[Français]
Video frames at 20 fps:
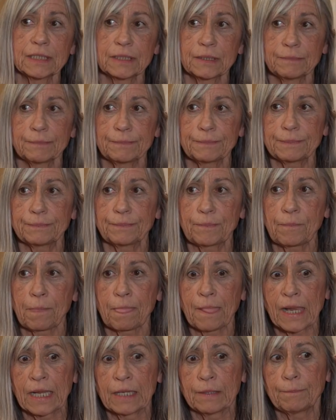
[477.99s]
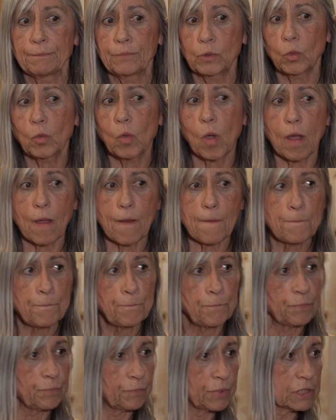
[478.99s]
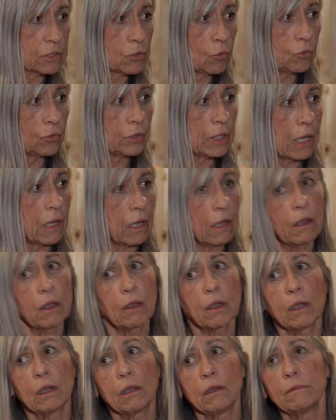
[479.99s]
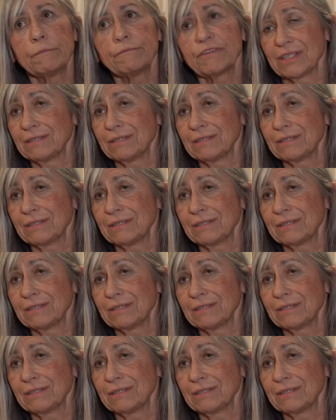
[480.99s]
Pourquoi Pourquoi Parce qu'on a